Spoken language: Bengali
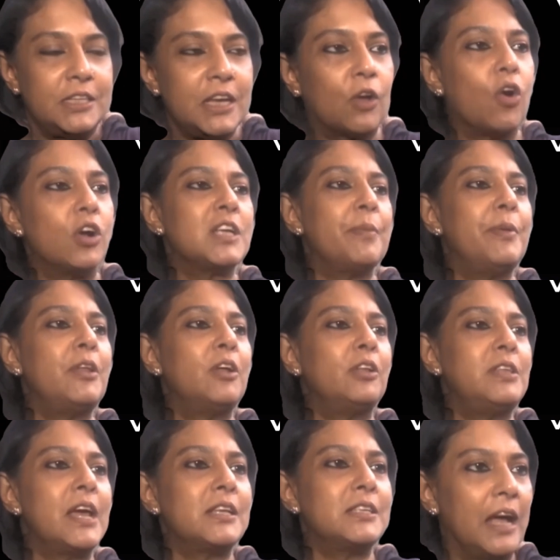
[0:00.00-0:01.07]
সে কোটা
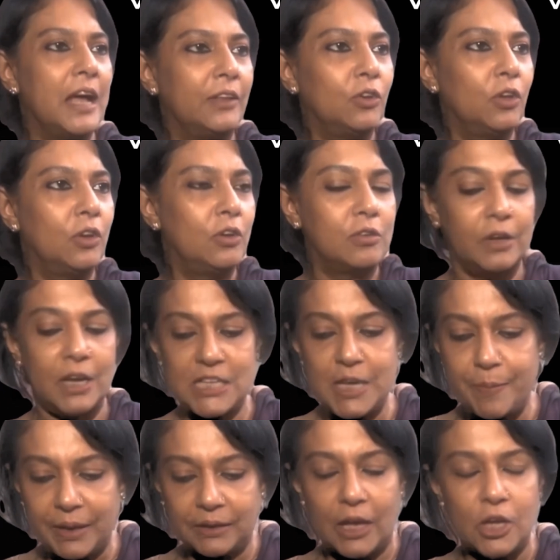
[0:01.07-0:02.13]
বিরোধী একটা আন্দোলন
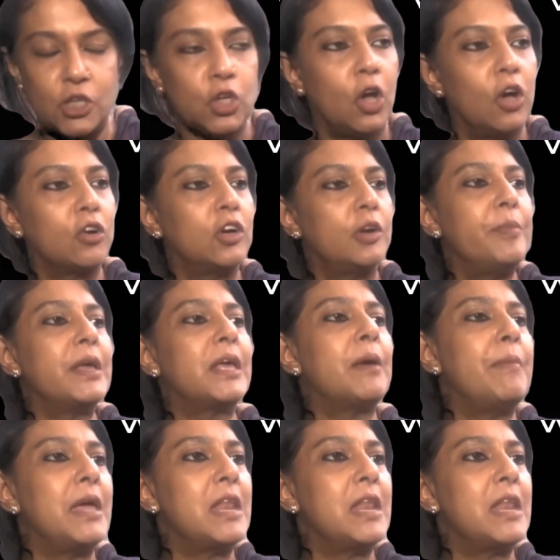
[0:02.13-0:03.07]
করেছে বা তার সহকর্মীকে